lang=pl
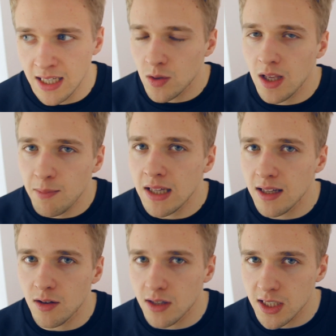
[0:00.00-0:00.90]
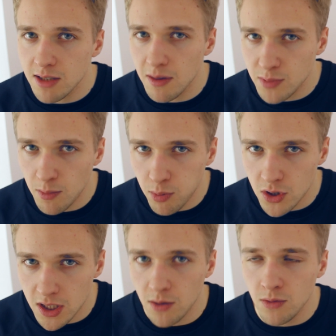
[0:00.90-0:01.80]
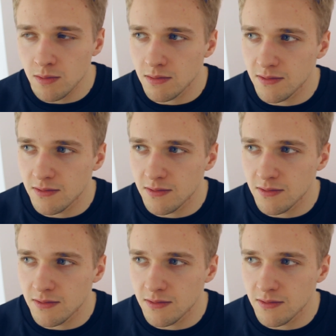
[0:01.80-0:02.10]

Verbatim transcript: to nie będę go na siłę przepuszczał,